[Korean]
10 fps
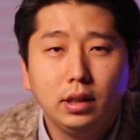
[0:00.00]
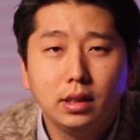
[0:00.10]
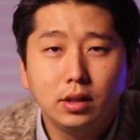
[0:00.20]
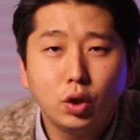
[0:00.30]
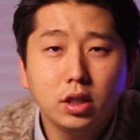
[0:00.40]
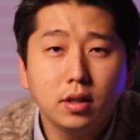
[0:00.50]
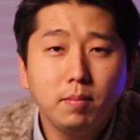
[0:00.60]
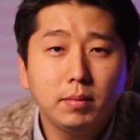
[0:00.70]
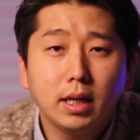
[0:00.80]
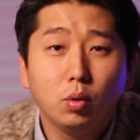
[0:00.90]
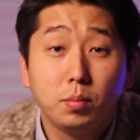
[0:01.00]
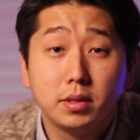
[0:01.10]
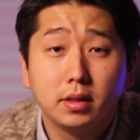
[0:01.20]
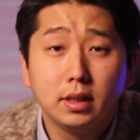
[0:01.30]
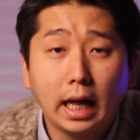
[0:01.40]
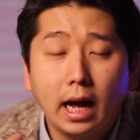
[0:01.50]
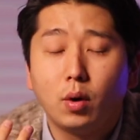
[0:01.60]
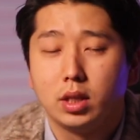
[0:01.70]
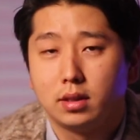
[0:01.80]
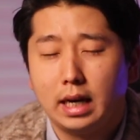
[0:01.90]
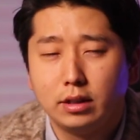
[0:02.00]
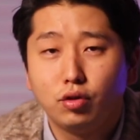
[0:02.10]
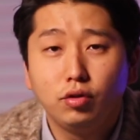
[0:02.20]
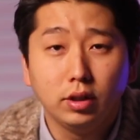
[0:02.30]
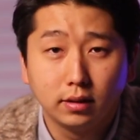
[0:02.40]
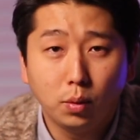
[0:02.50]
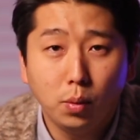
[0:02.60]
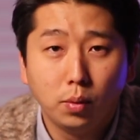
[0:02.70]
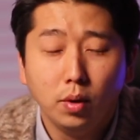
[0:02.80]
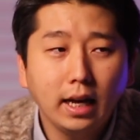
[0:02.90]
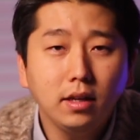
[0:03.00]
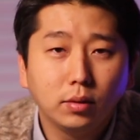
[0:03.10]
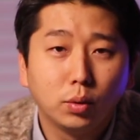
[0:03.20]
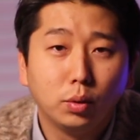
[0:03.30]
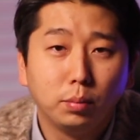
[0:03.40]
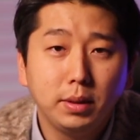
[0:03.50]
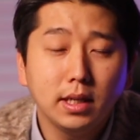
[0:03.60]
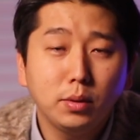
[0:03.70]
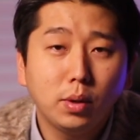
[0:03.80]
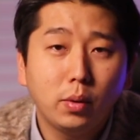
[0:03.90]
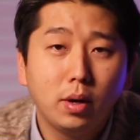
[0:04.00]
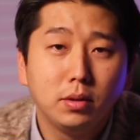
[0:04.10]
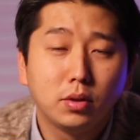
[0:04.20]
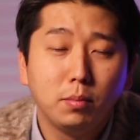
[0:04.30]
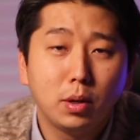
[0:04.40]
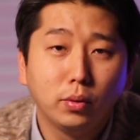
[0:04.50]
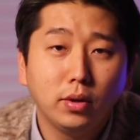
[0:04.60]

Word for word: 있는 최첨단 옵션은 다 갖추고 있고, 타이어도 피제로라고 하면 정말